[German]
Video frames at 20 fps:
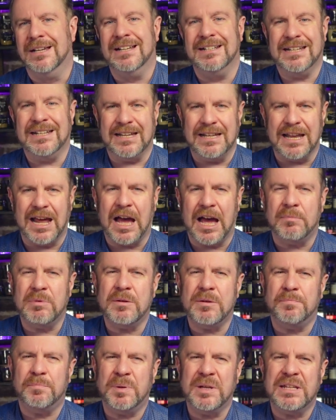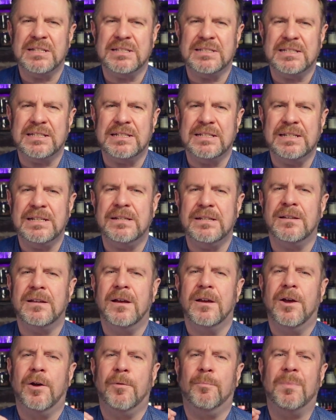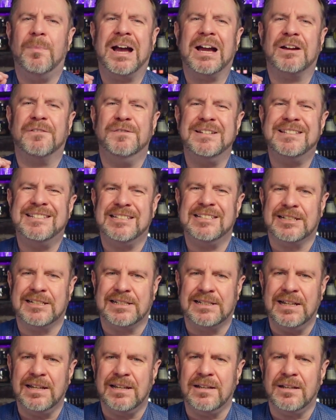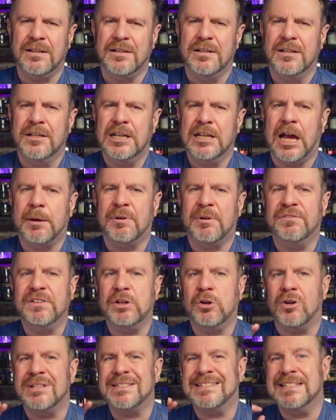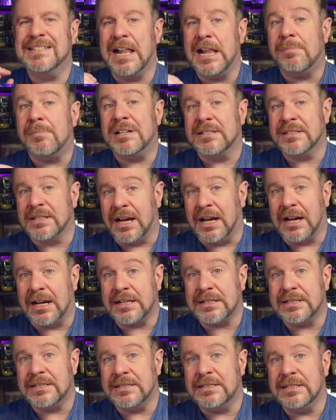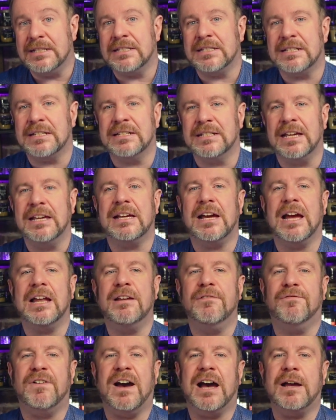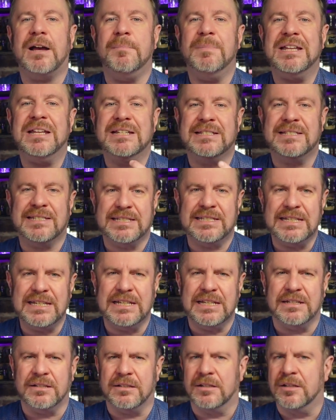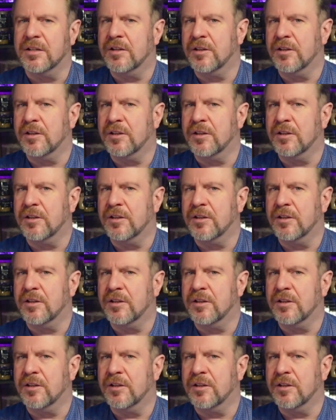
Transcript: Der Name Penicillin mag witzig klingen, aber wie Ross selber sagt, ist dieser Drink eine wahre Medizin.